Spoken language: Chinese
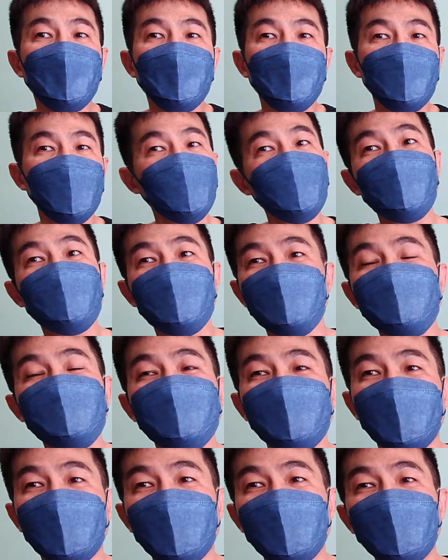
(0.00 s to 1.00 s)
没有人
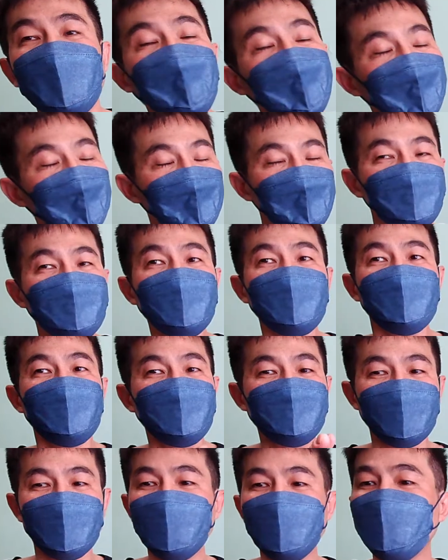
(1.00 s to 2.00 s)
讲啊。那以
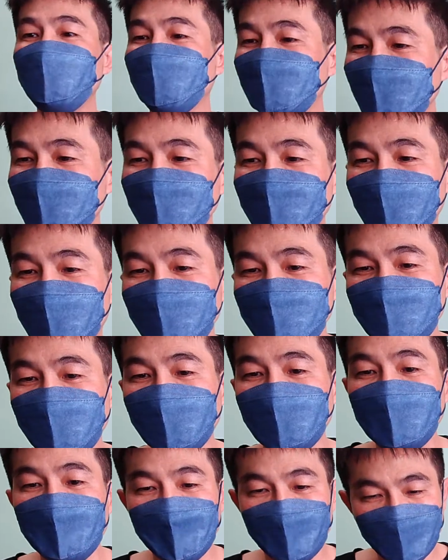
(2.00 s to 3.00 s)
前还有更夸
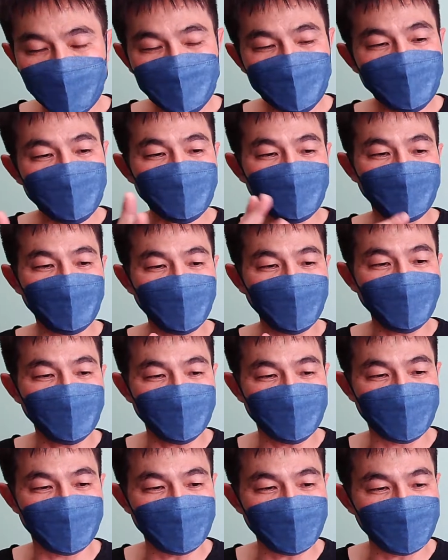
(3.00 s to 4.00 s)
张。我记得我以
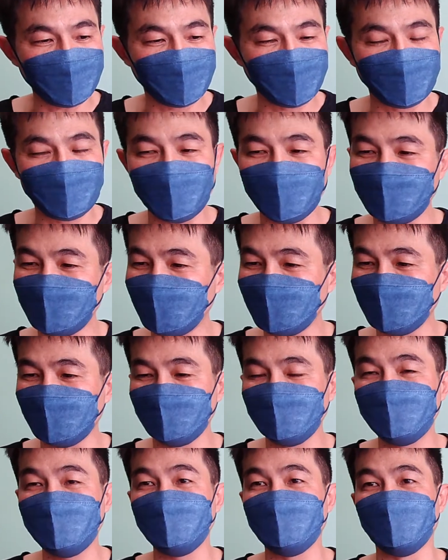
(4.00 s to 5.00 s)
前那个年代当
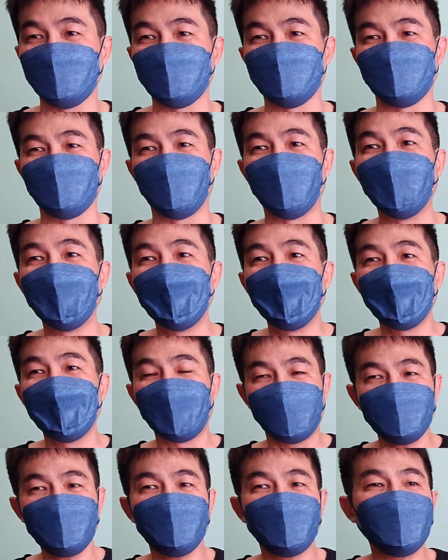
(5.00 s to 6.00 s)
人事的时候，
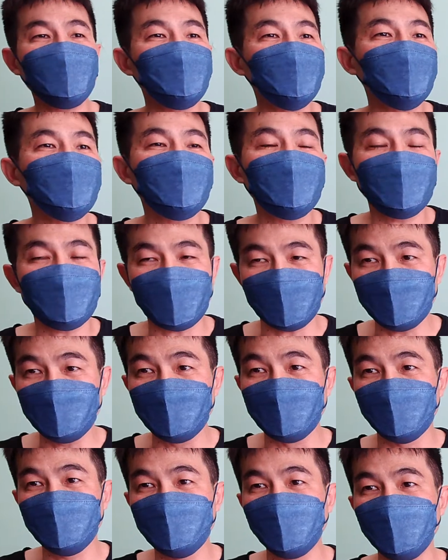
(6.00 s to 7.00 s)
还有阿斌哥来问
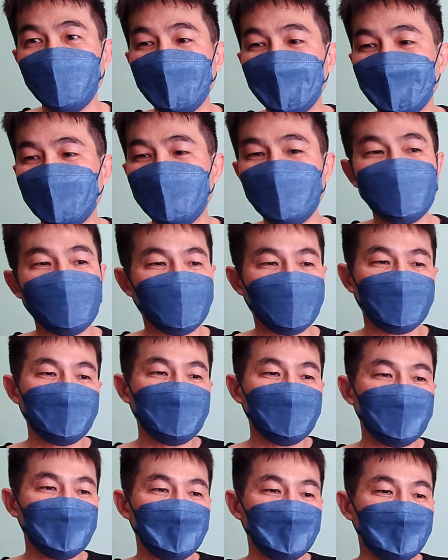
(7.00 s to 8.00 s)
我说：‘哎，
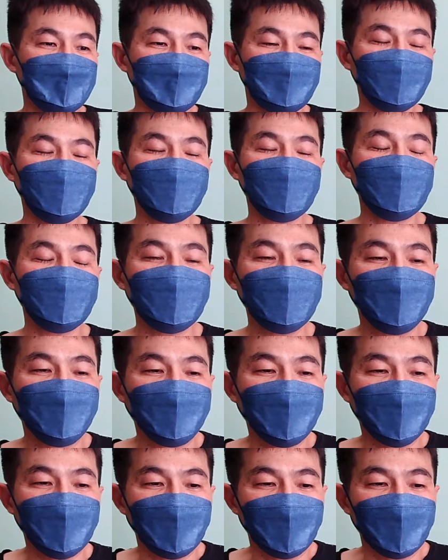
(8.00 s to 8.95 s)
那个……’”